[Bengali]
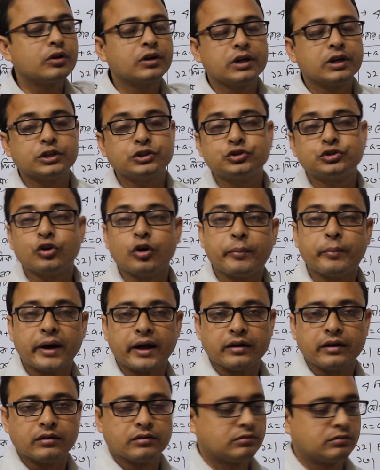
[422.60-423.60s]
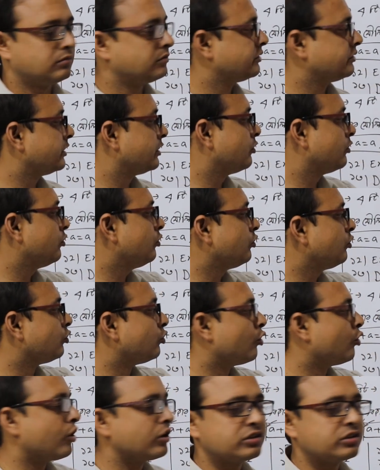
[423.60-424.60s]
সংখ্যা সমান সেটি হলো
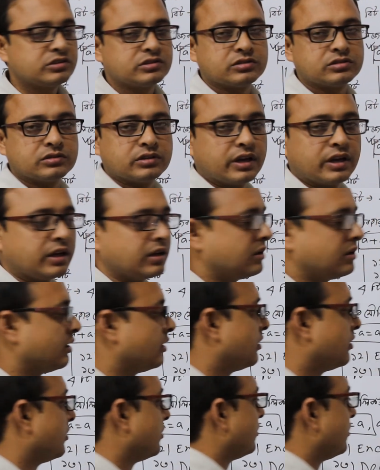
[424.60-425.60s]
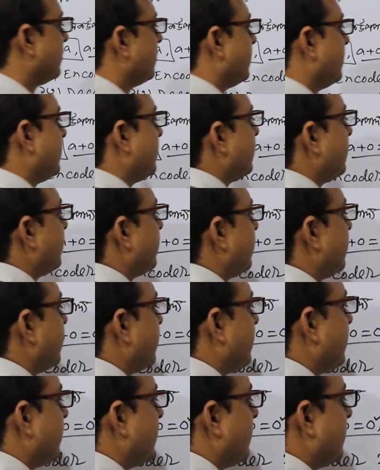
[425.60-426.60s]
নট গেটের
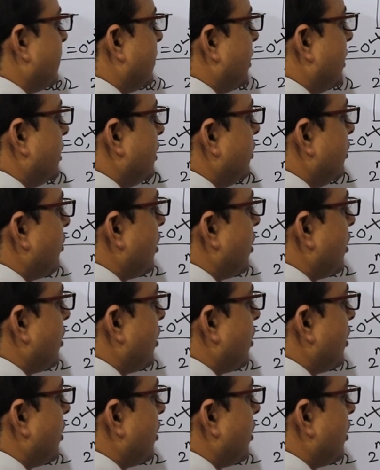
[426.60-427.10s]
এটি